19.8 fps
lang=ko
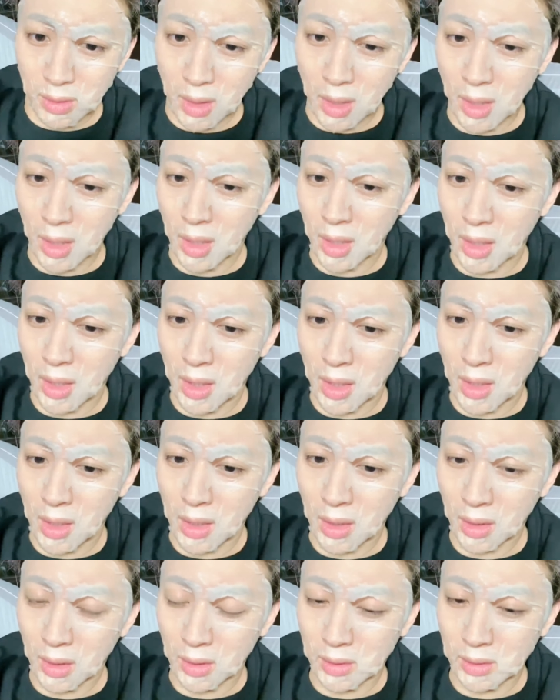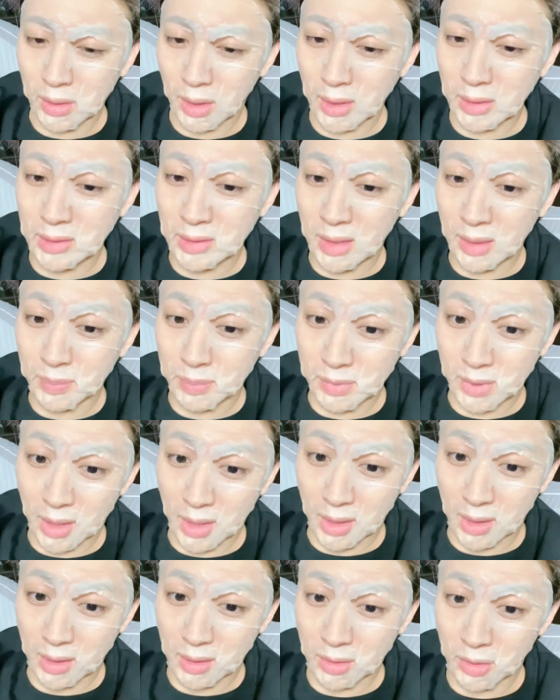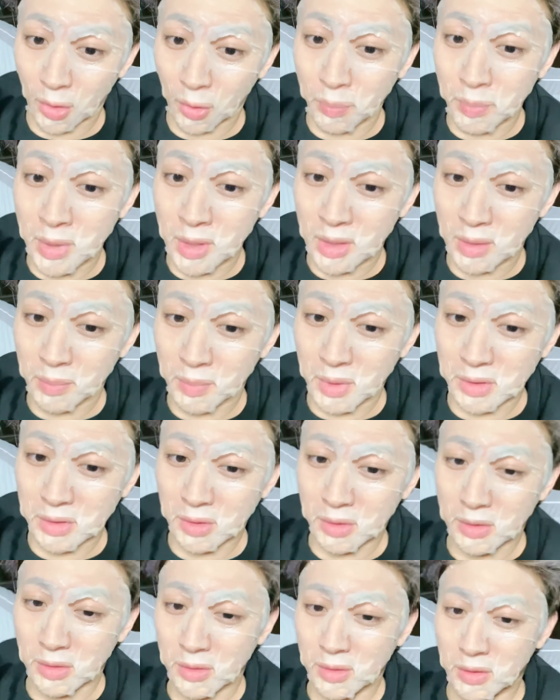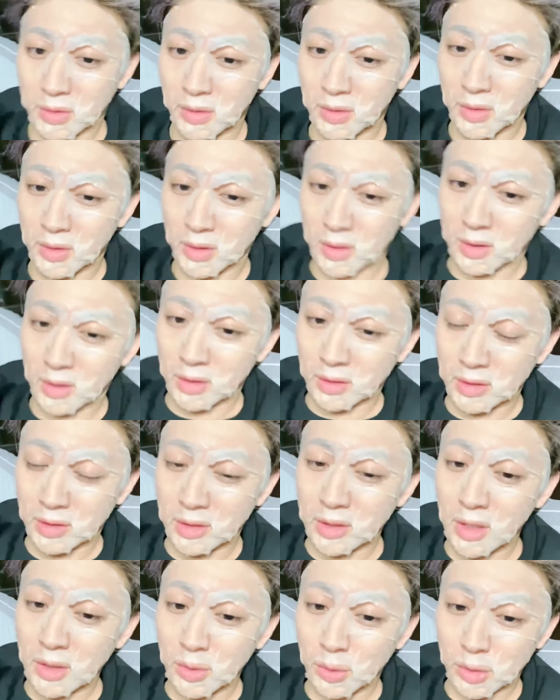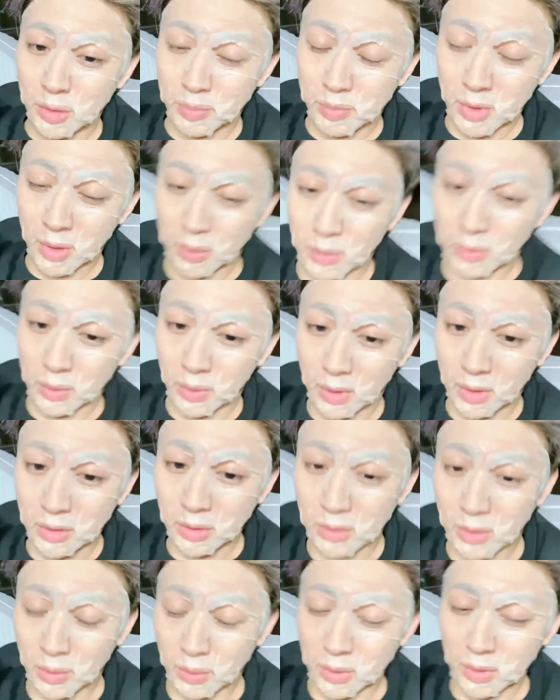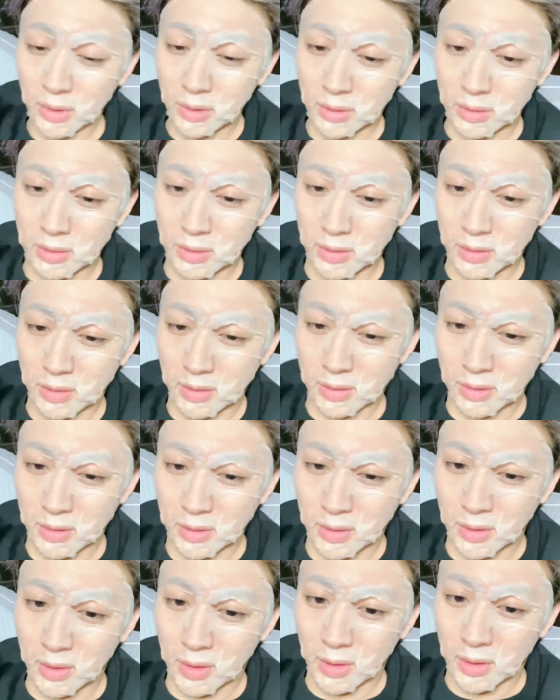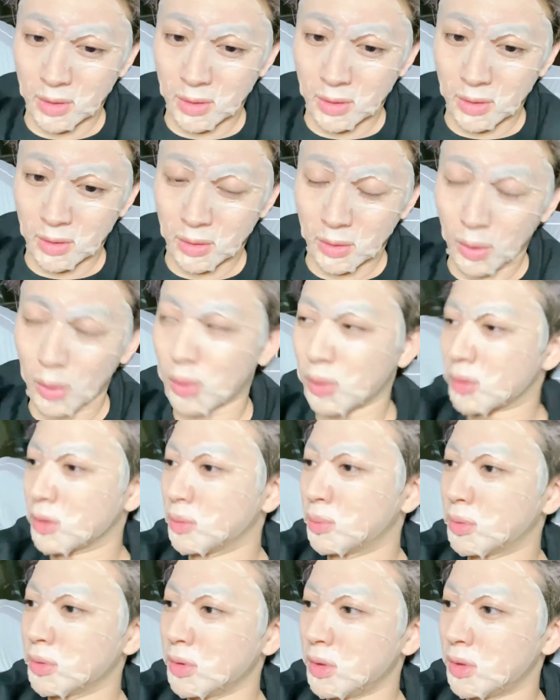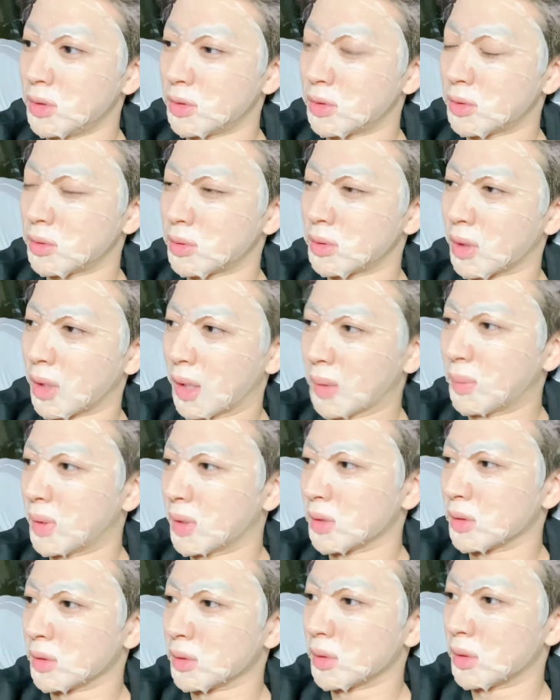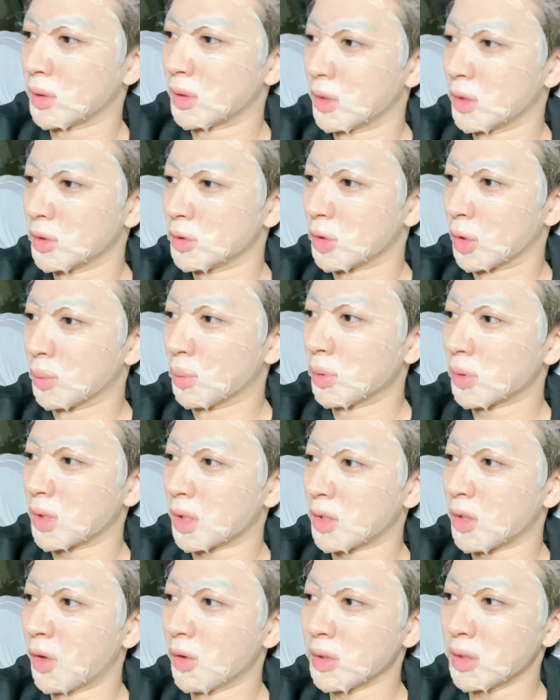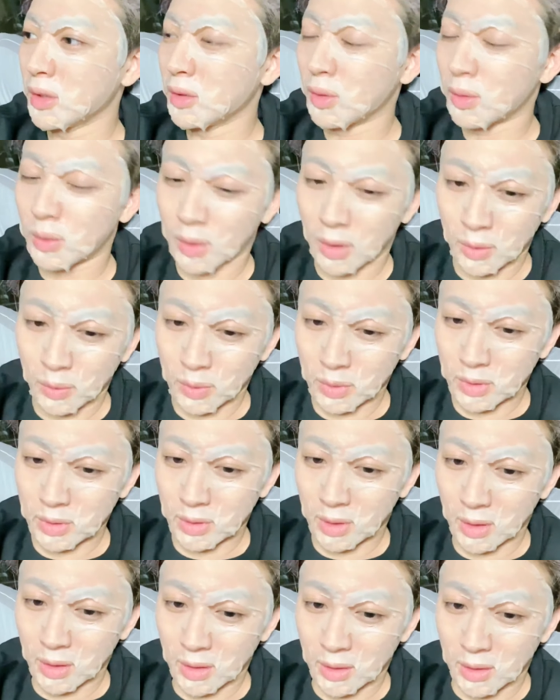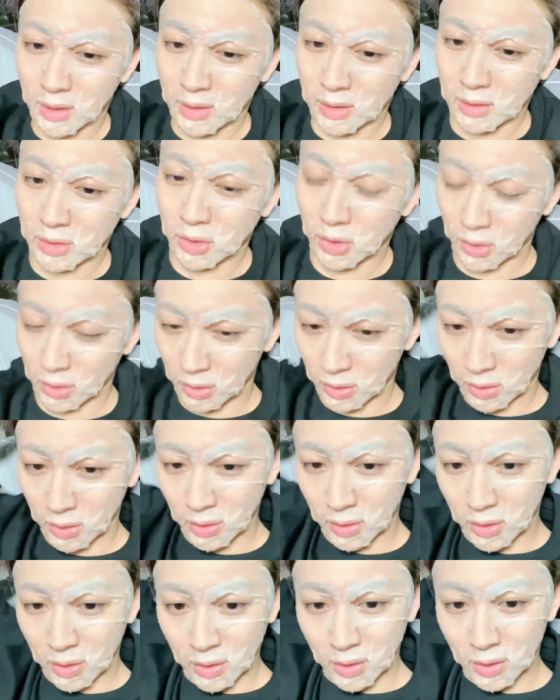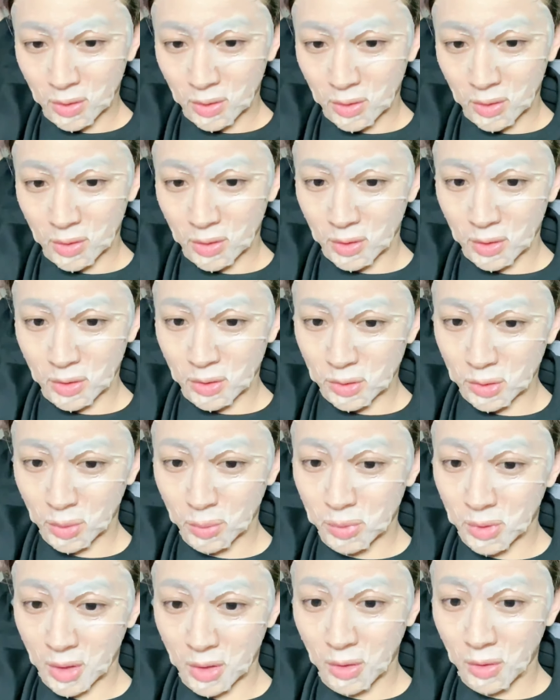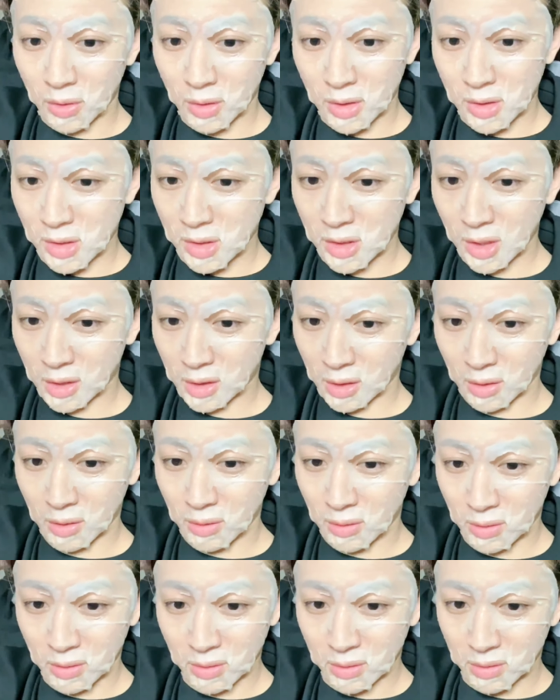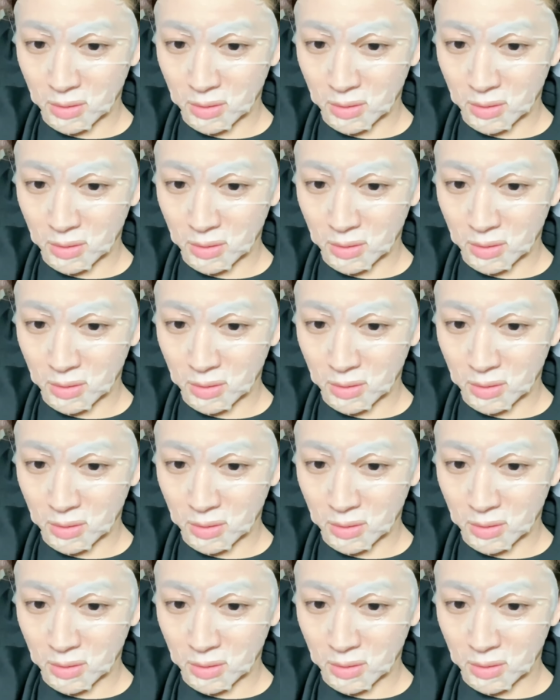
아그 SF9 영빈님께서 친해지고 싶다고 하셨다고요? 어 그분이 아마 저보다 형인 거로 알고 있는데 그쵸? 저보다 형이시지 않나요?